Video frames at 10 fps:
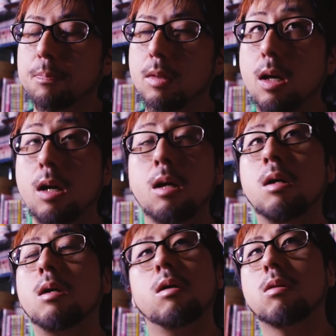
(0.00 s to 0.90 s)
で、
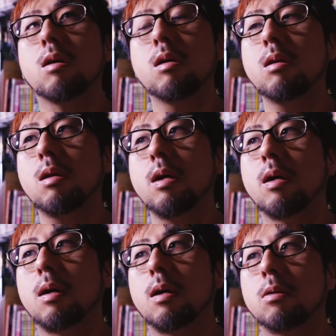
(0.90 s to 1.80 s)
最近ね、
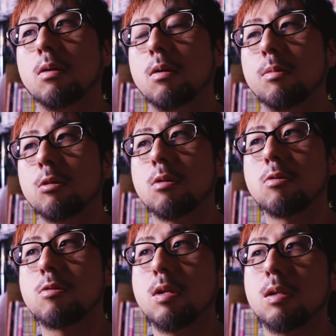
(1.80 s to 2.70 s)
あのー、僕の
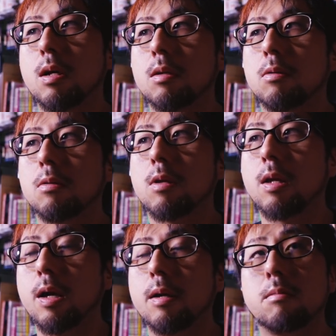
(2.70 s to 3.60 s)
ツイッターの方で
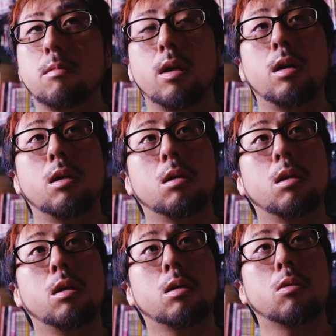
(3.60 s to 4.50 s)
ね、
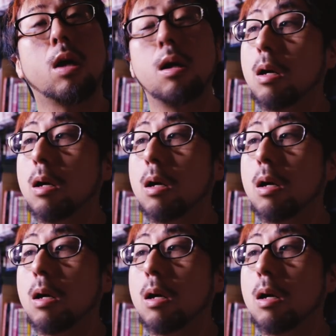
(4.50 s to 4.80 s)
えっ、と、何